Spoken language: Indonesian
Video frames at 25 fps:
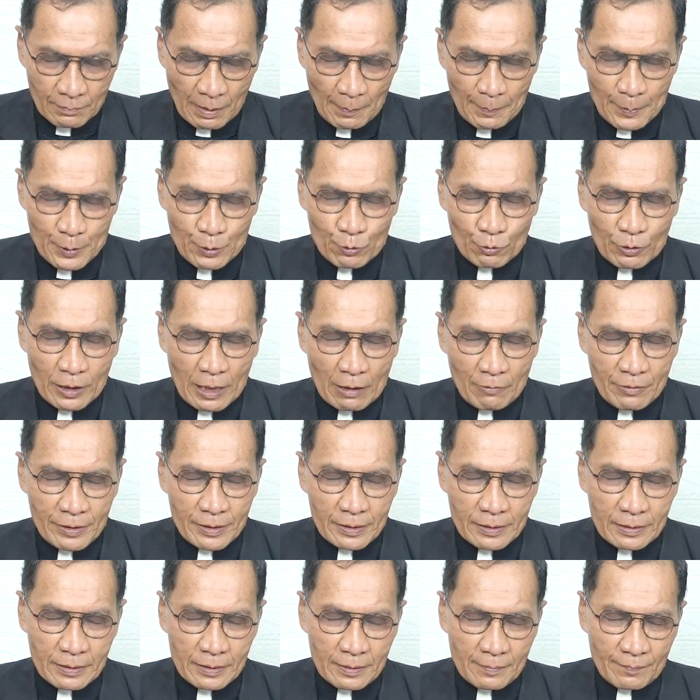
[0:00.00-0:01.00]
Bapak
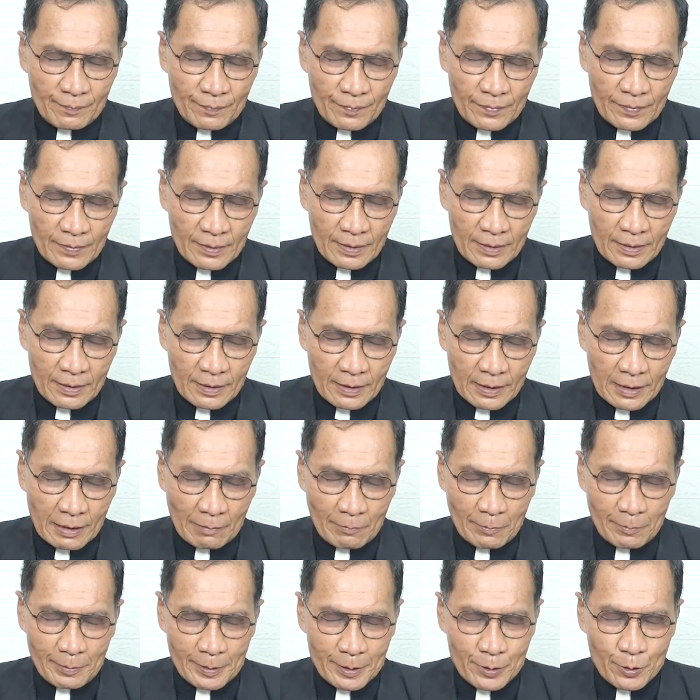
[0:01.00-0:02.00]
Surgawi,
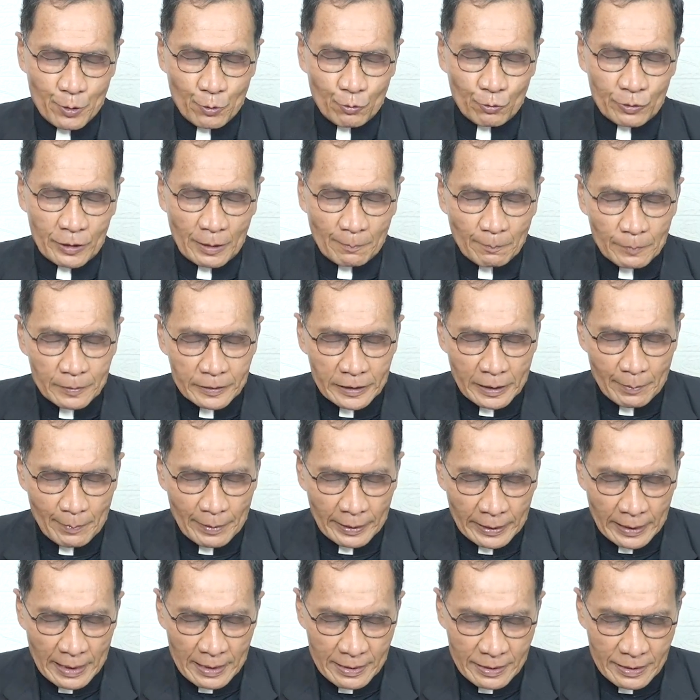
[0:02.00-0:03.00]
kami bersyukur dan
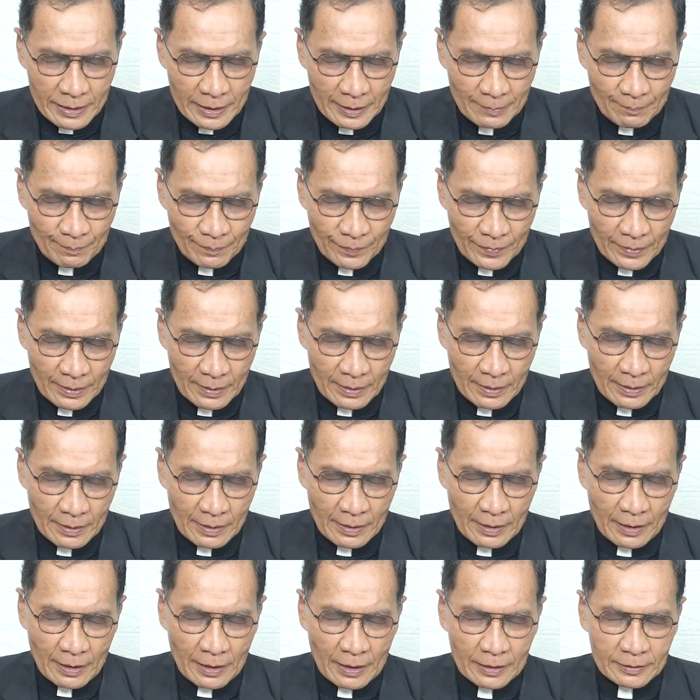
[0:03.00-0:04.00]
berterima kasih
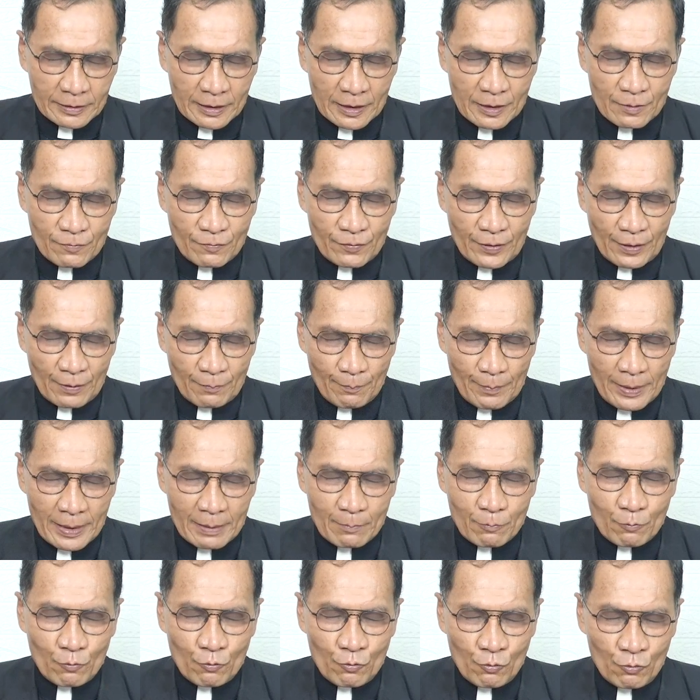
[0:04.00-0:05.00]
atas
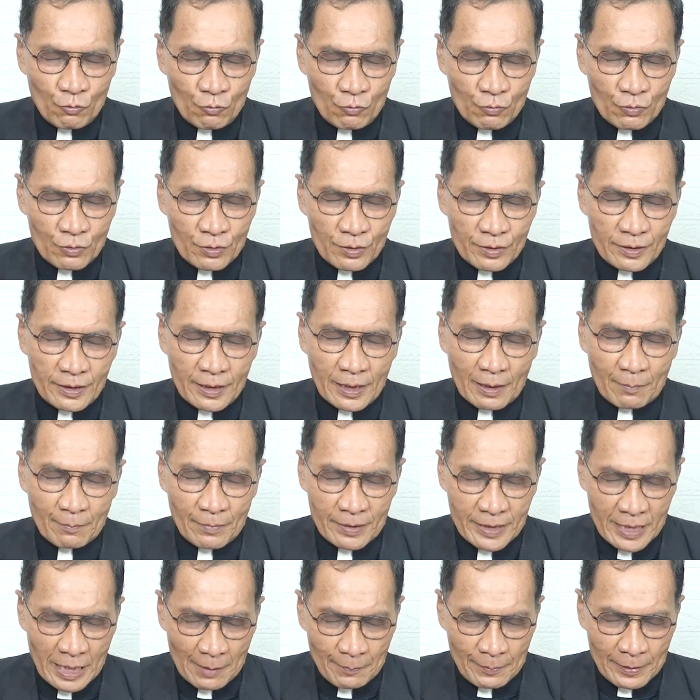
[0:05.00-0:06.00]
firman-Mu yang
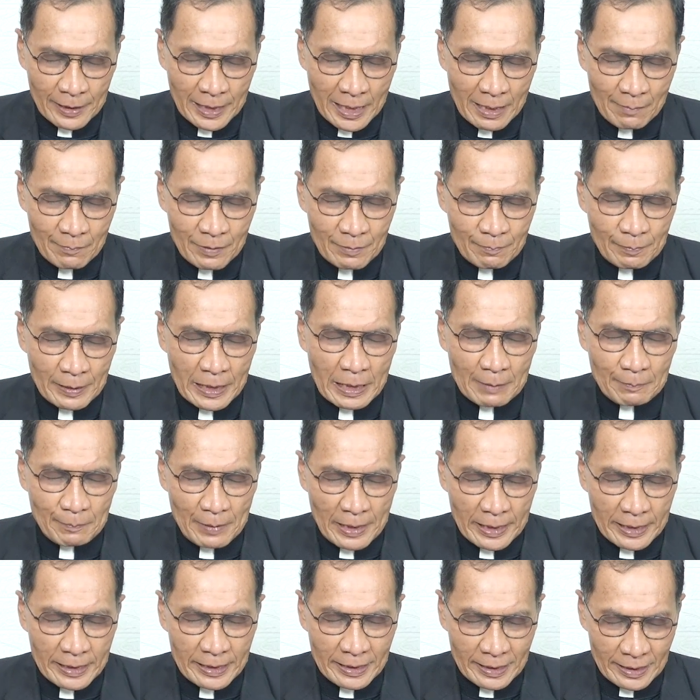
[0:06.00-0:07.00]
menyapa kami pada
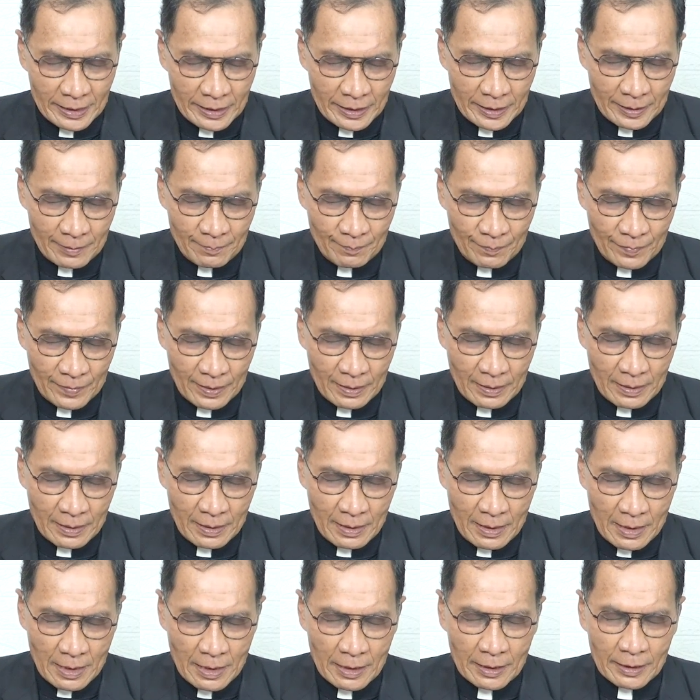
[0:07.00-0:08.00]
pagi hari ini.
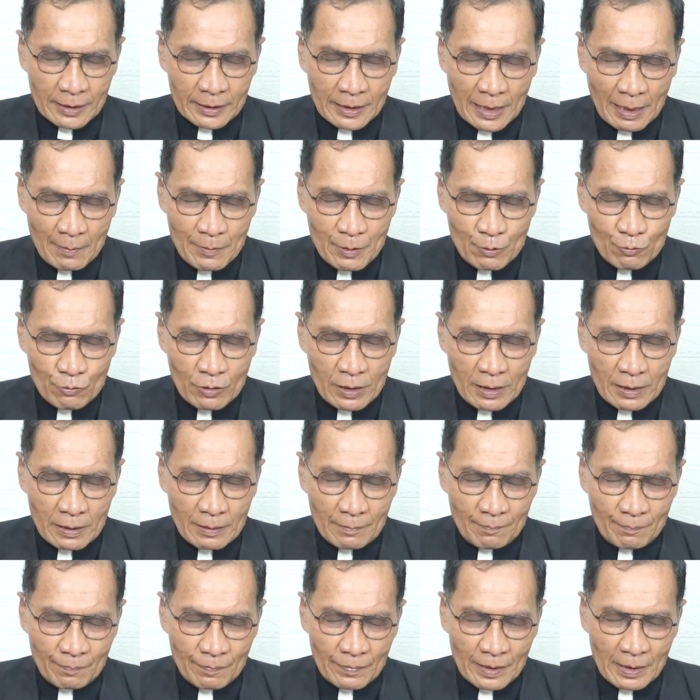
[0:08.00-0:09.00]
Agar kami
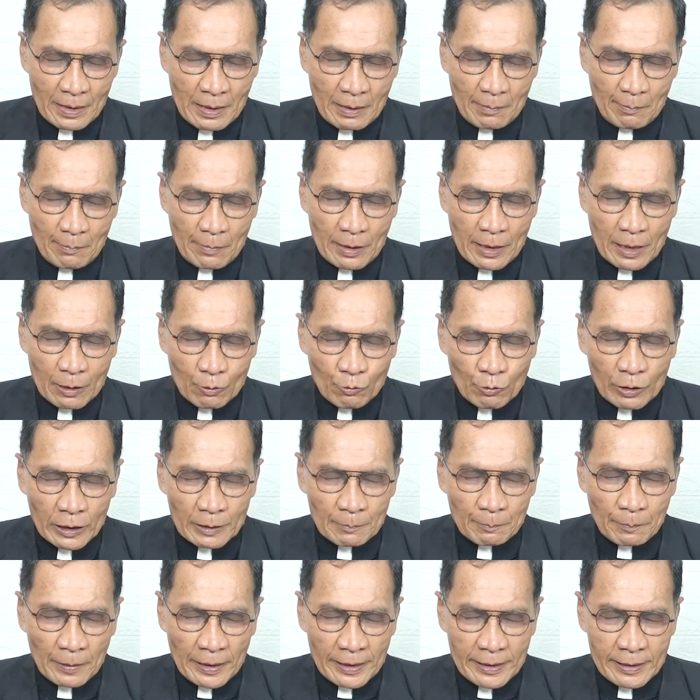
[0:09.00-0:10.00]
juga
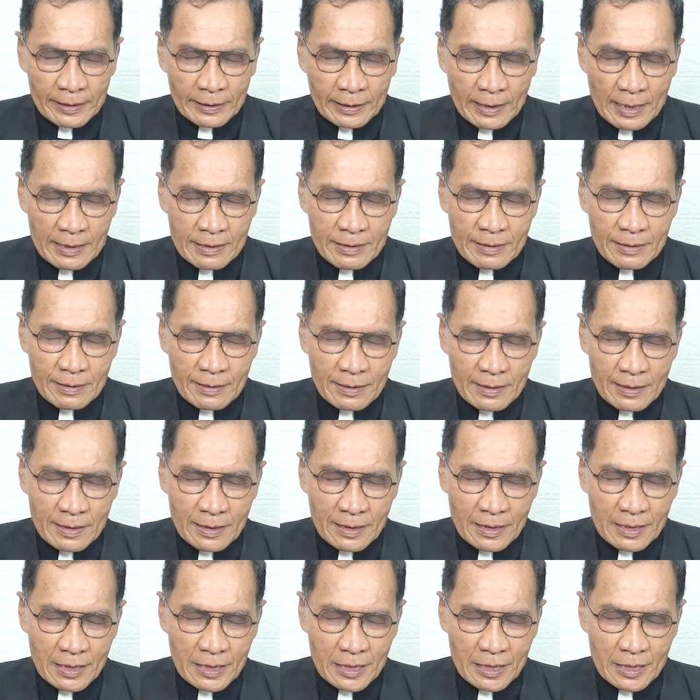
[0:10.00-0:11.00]
melakukan pelayanan kasih
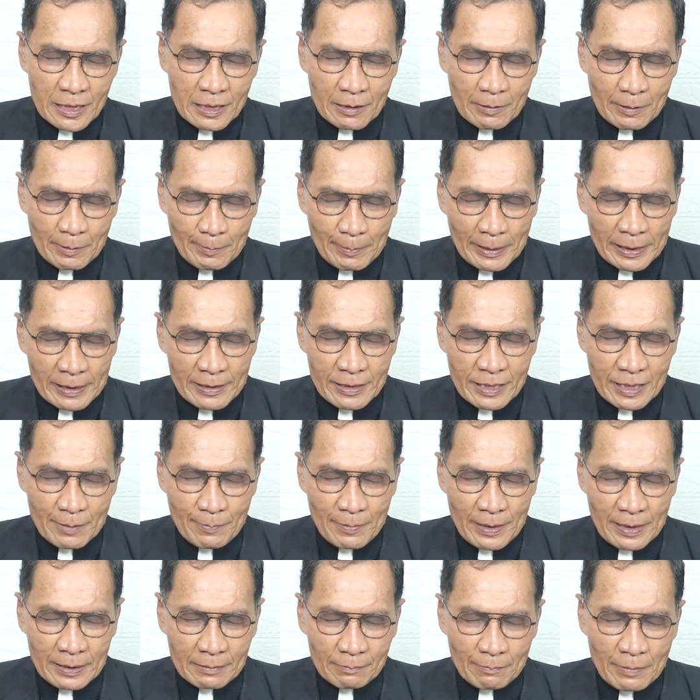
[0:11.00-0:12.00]
sebagaimana
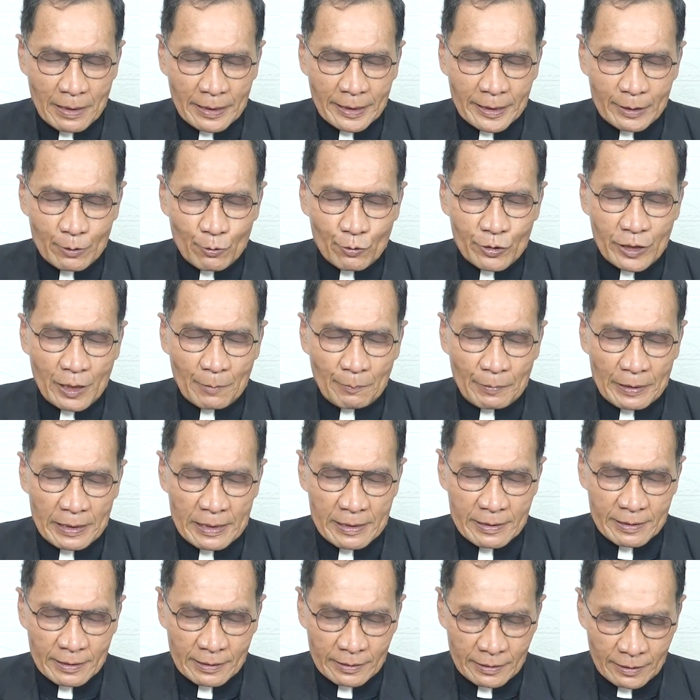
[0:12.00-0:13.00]
jemaat maki dunia
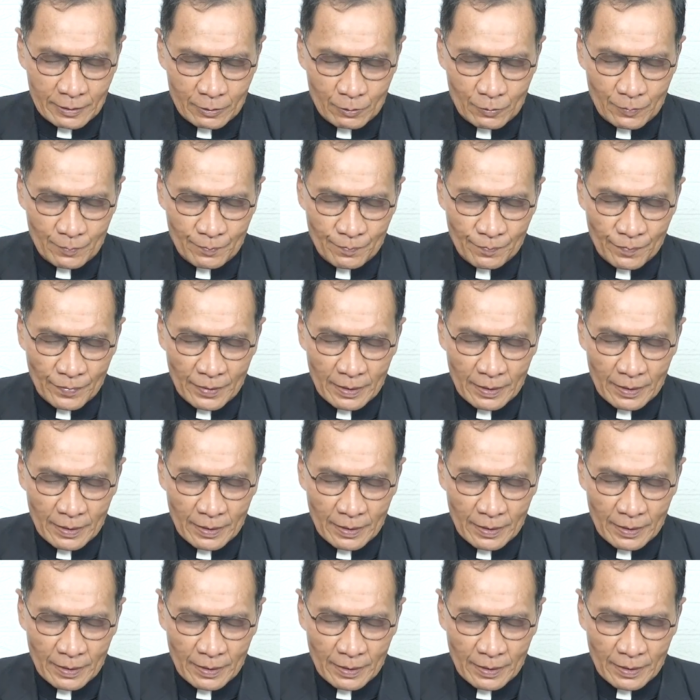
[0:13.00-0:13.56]
pada saat itu.